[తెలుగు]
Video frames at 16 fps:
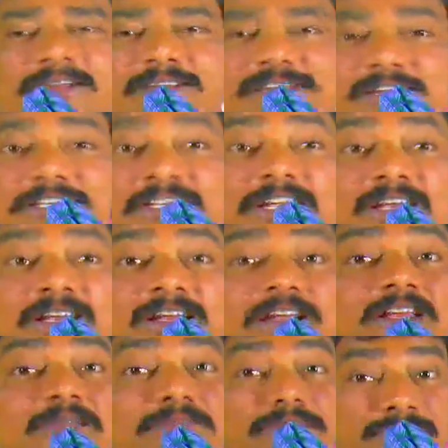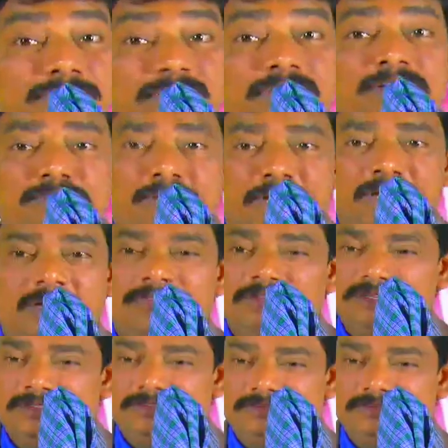జయశైలి గారు నేర్పించారండి మాకు అవి